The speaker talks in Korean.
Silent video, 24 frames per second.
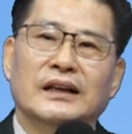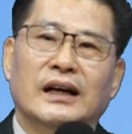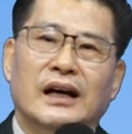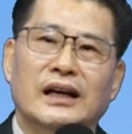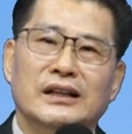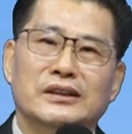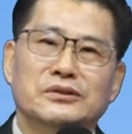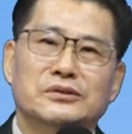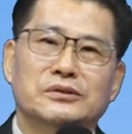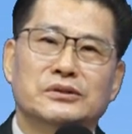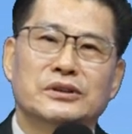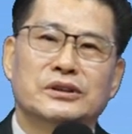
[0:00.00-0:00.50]

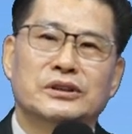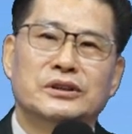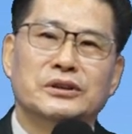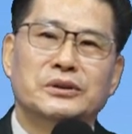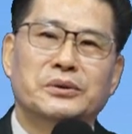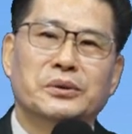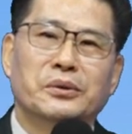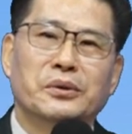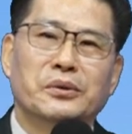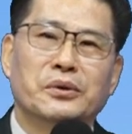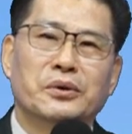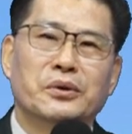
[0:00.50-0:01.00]
한국
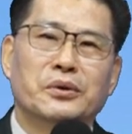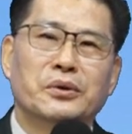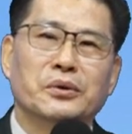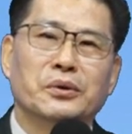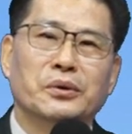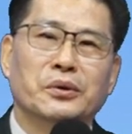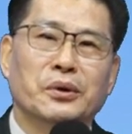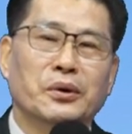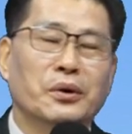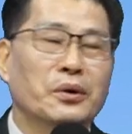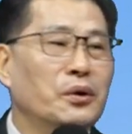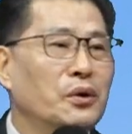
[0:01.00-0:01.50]

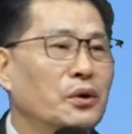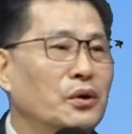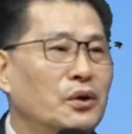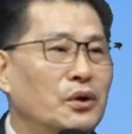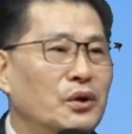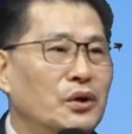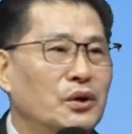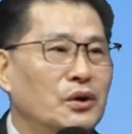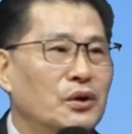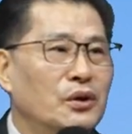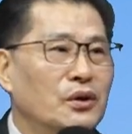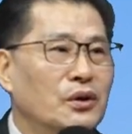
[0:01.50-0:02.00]
기독교
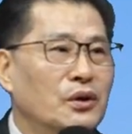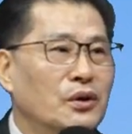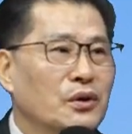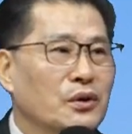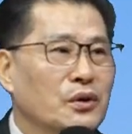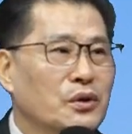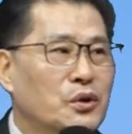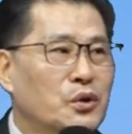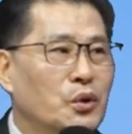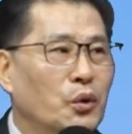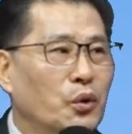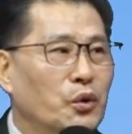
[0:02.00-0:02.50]

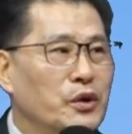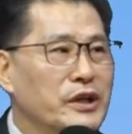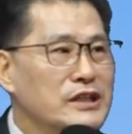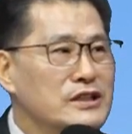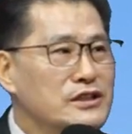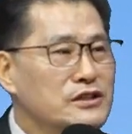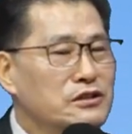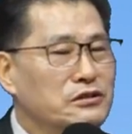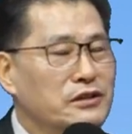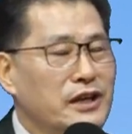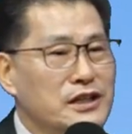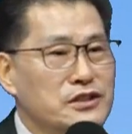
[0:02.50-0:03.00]

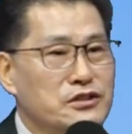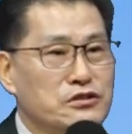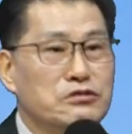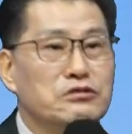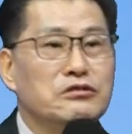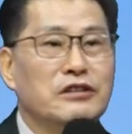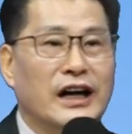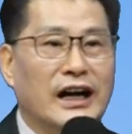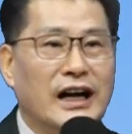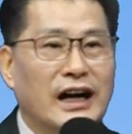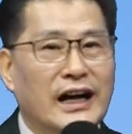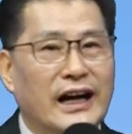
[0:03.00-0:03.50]
교인술의
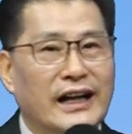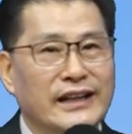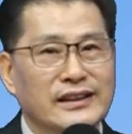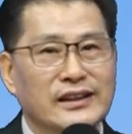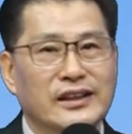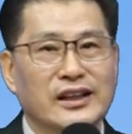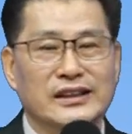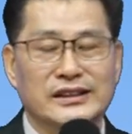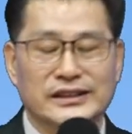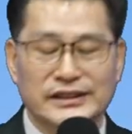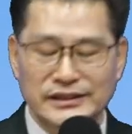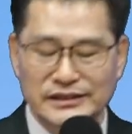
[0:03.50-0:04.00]
수가
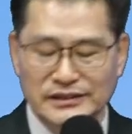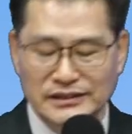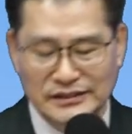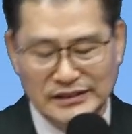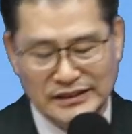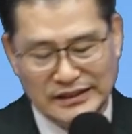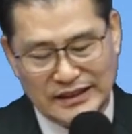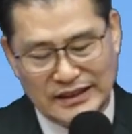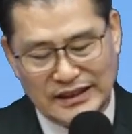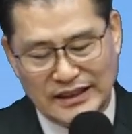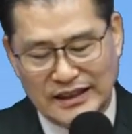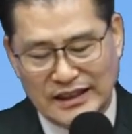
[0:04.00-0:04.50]
한때는
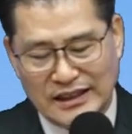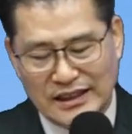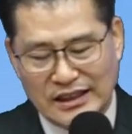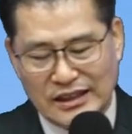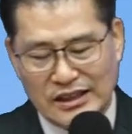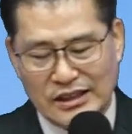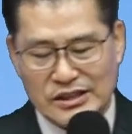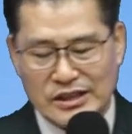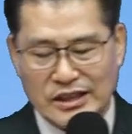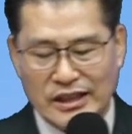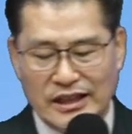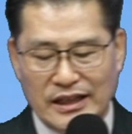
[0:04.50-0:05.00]

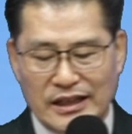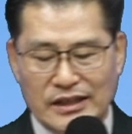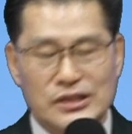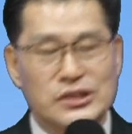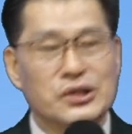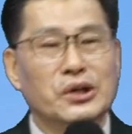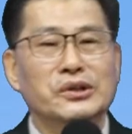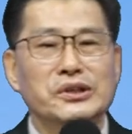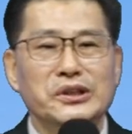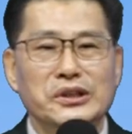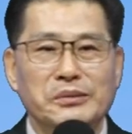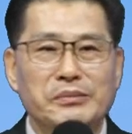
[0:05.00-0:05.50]
이제
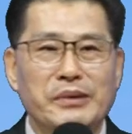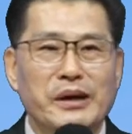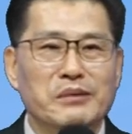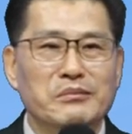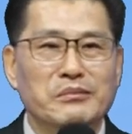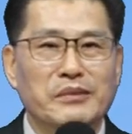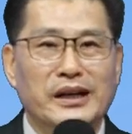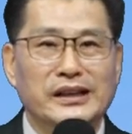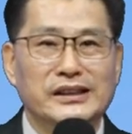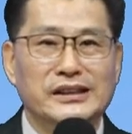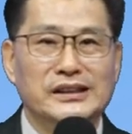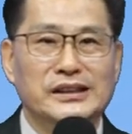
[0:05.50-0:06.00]

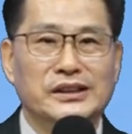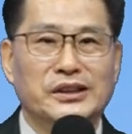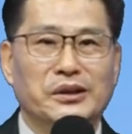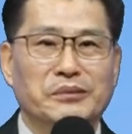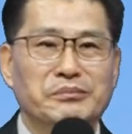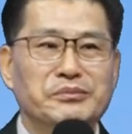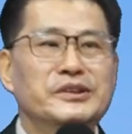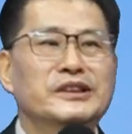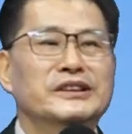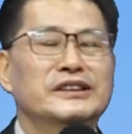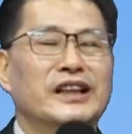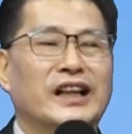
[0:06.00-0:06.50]
1200만을
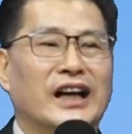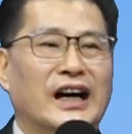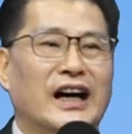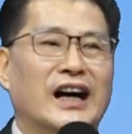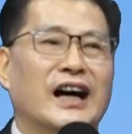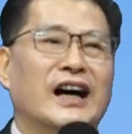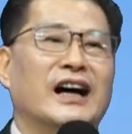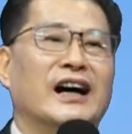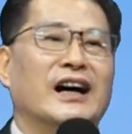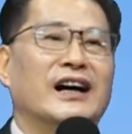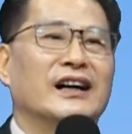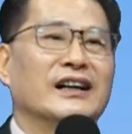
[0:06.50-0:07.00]

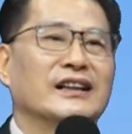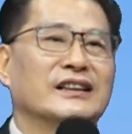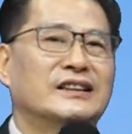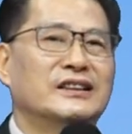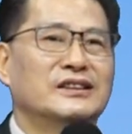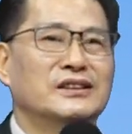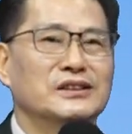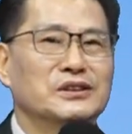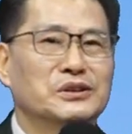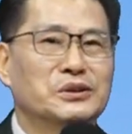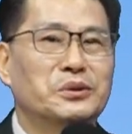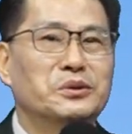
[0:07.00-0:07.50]
넘는다.
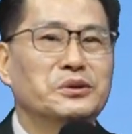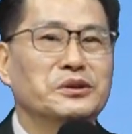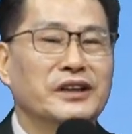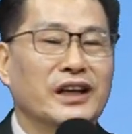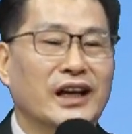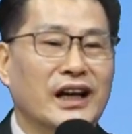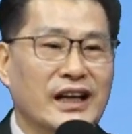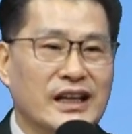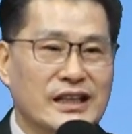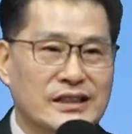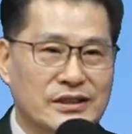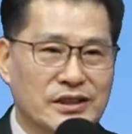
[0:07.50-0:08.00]
그런
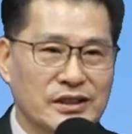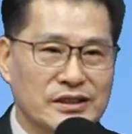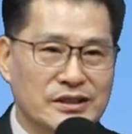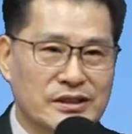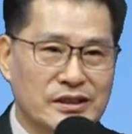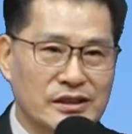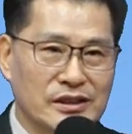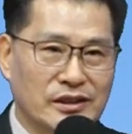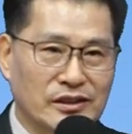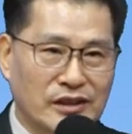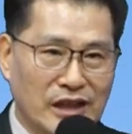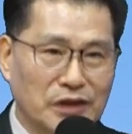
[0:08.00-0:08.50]
통계가
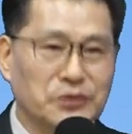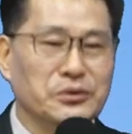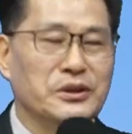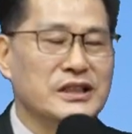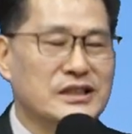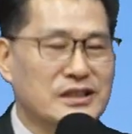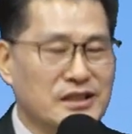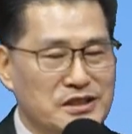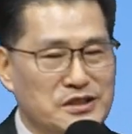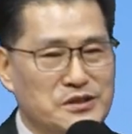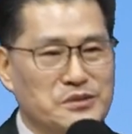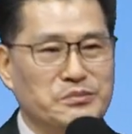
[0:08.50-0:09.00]
있었을 때도
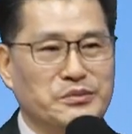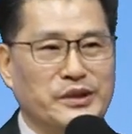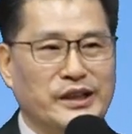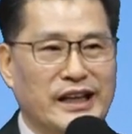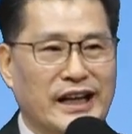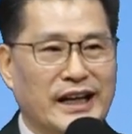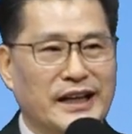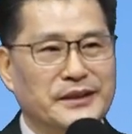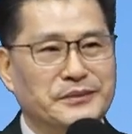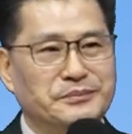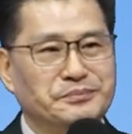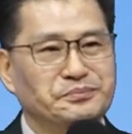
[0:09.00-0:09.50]

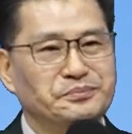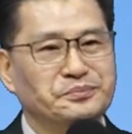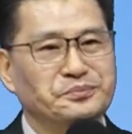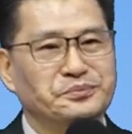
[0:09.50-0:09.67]
있었습니다.